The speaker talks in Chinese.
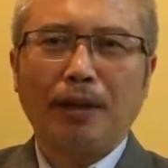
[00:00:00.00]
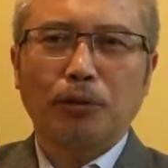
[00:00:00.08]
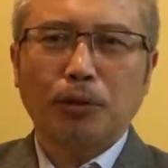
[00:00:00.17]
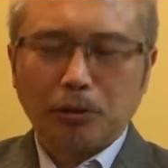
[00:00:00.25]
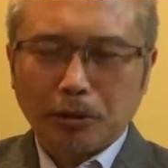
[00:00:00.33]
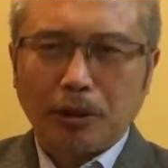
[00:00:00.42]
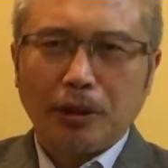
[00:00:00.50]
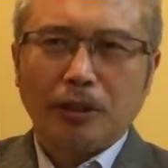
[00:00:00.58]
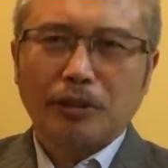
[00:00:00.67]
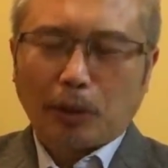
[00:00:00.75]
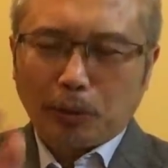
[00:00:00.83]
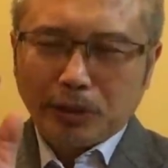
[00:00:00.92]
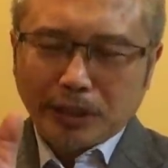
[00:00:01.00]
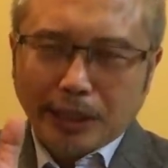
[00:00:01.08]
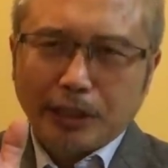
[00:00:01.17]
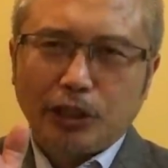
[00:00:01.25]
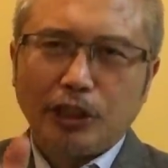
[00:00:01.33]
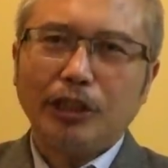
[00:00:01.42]
所以说，早
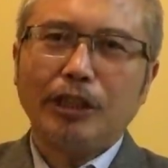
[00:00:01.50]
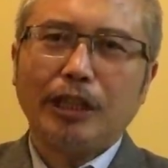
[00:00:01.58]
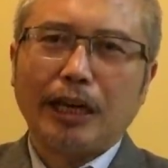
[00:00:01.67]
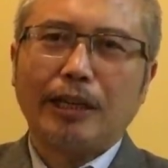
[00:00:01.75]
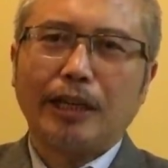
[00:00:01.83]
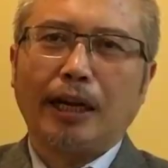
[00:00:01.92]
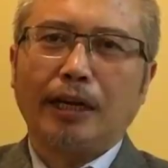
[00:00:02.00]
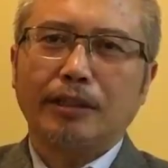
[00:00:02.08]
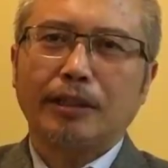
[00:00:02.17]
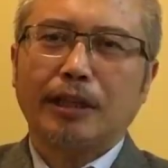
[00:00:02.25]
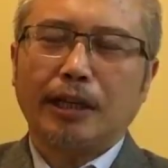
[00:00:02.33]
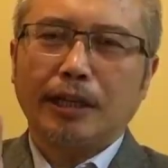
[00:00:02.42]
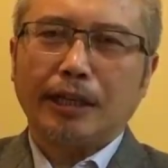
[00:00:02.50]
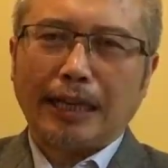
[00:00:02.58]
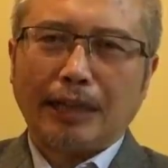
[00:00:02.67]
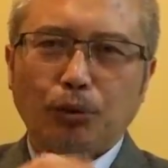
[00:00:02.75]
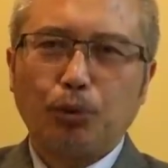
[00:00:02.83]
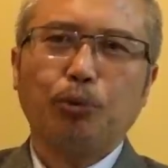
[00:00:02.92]
在今年的这个
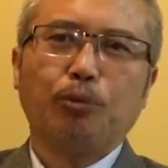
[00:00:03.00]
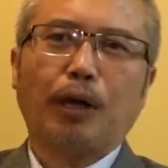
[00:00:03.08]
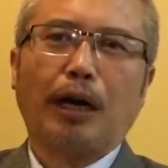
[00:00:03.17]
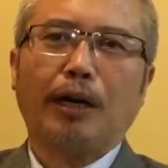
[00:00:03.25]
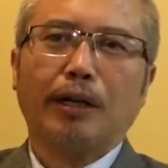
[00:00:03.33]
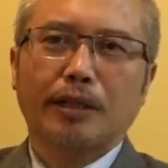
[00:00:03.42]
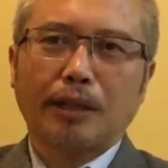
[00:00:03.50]
年初啊，